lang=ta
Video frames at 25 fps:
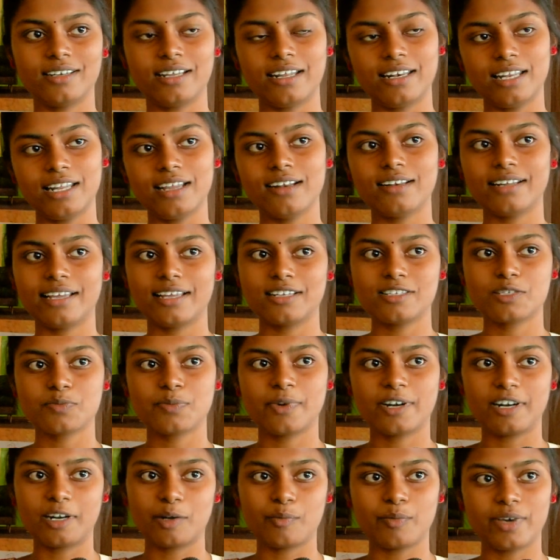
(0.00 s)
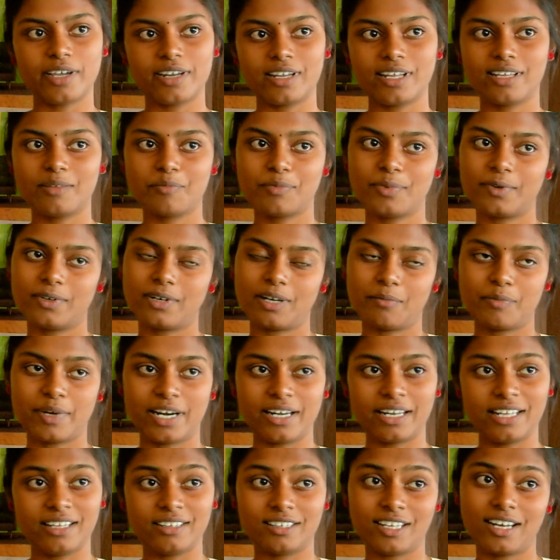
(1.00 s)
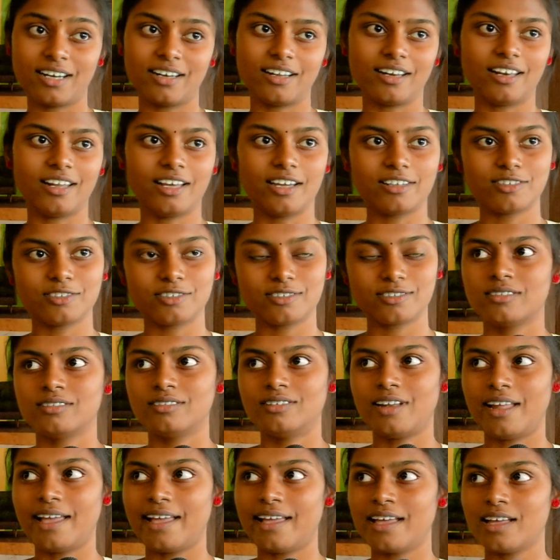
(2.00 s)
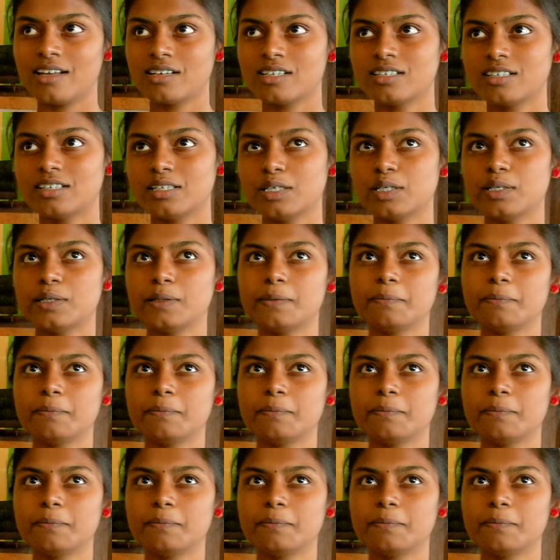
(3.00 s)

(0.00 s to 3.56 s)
நல்லா டான்ஸ் பண்ணுற மாதிரி பண்ணியிருந்தா நல்லா இருந்தது லேகு